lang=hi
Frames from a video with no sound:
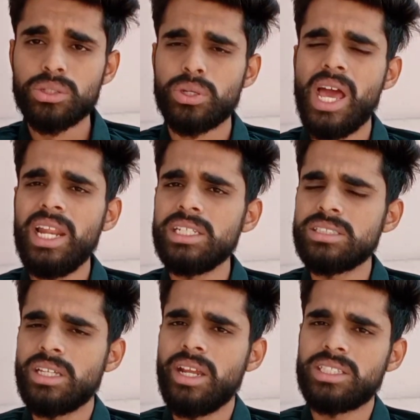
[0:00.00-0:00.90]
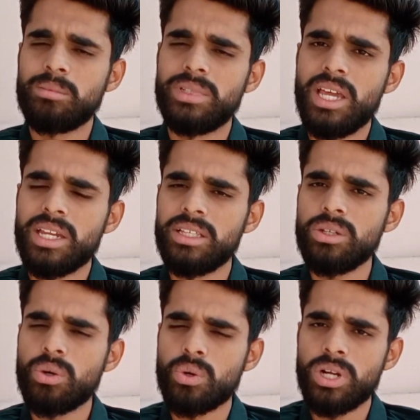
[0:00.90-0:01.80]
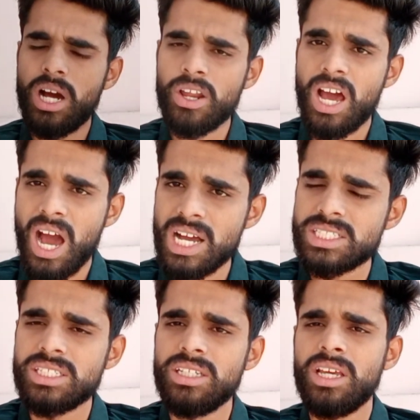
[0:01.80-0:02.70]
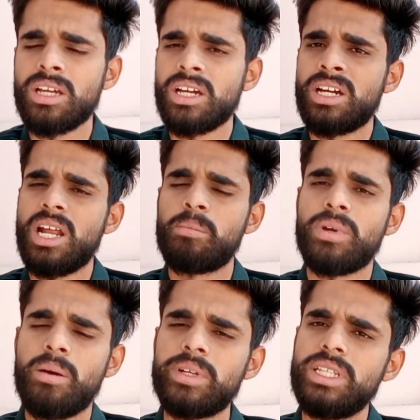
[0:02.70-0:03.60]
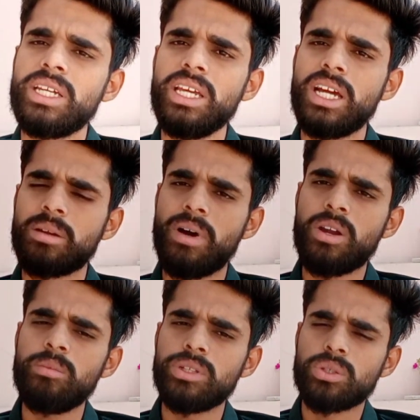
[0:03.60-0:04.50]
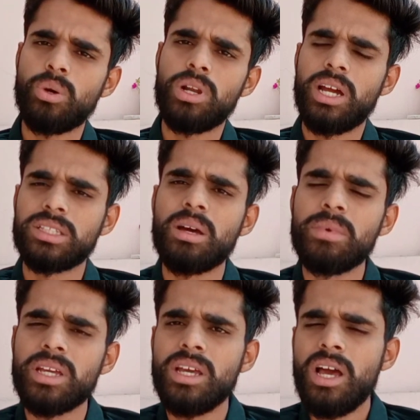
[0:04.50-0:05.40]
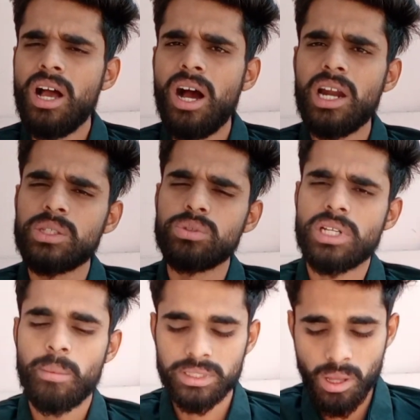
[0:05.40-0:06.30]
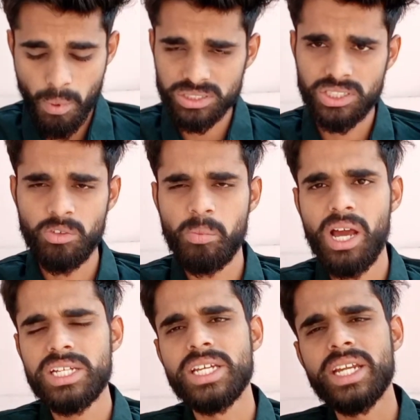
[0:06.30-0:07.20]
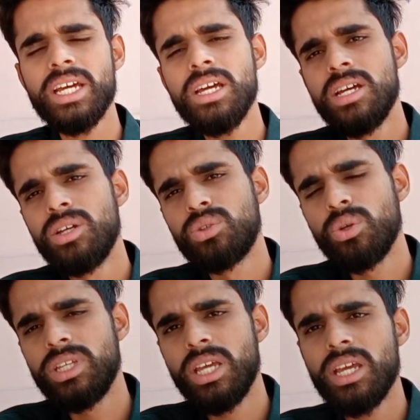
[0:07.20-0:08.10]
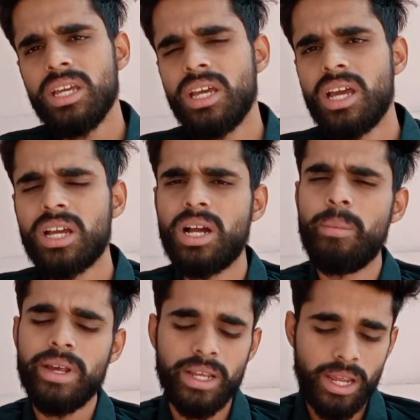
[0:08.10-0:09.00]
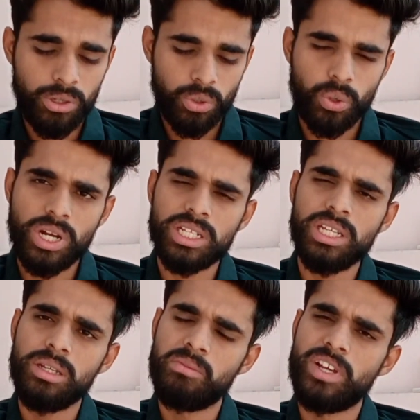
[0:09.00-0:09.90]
तो रैलियाँ जिस तरीके से हम देख रहे थे करोड़ और आज की अगर आप खबर देखें अखबारों में तो कोलकाता में हर दूसरा बंदा पॉजिटिव पाया जा रहा है तो ये खबर है कोरोना की